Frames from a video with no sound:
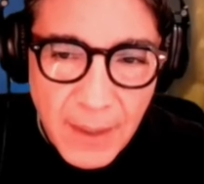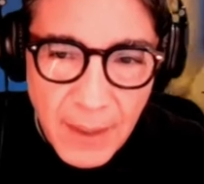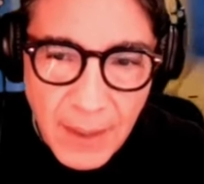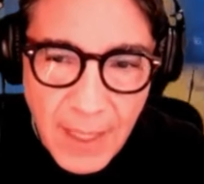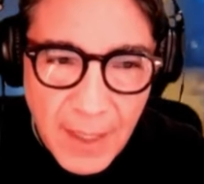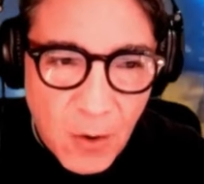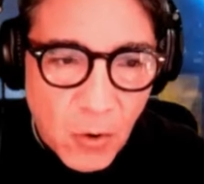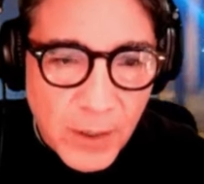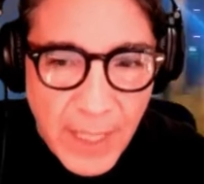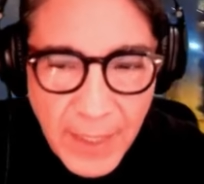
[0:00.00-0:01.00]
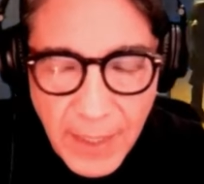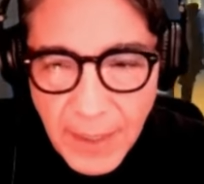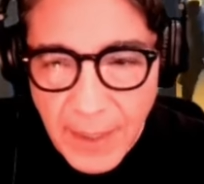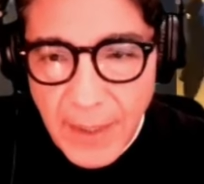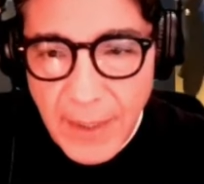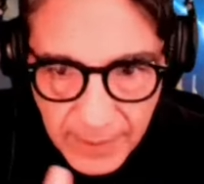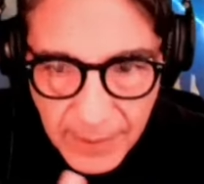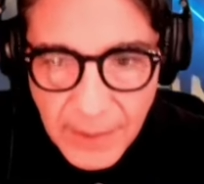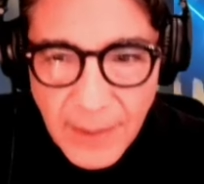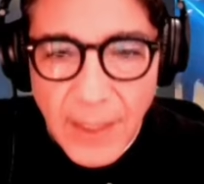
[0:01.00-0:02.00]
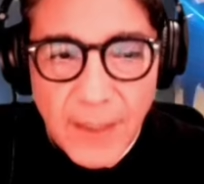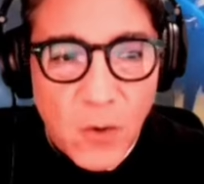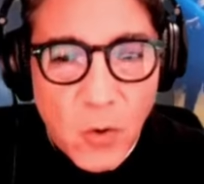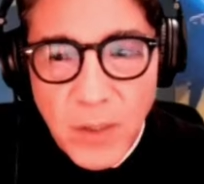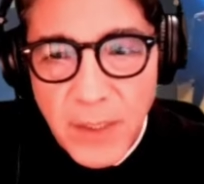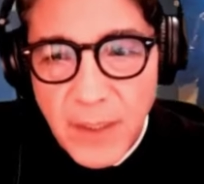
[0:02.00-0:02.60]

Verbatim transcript: La jornada del día de hoy,